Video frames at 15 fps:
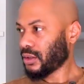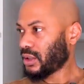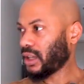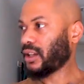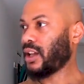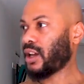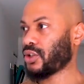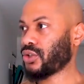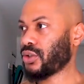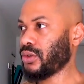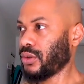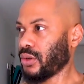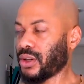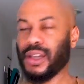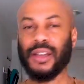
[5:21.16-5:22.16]
Tu as de
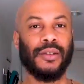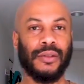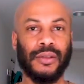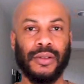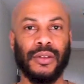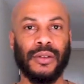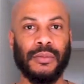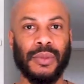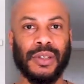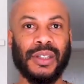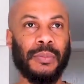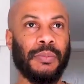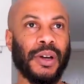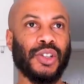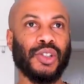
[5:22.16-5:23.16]
l'argent, ok. Mais
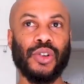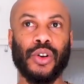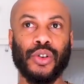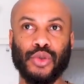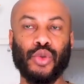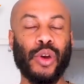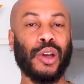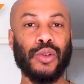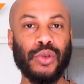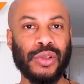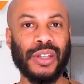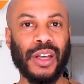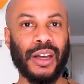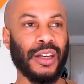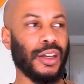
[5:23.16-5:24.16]
c'est pas genre, tu as que
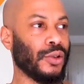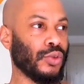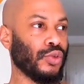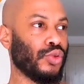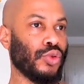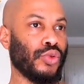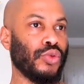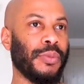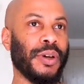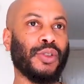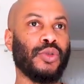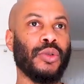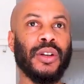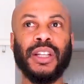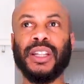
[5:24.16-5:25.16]
ça et donc du coup, bah,
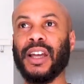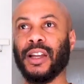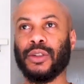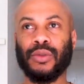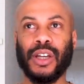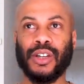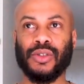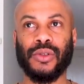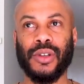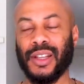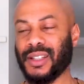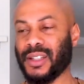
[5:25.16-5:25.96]
tu leads avec ton argent.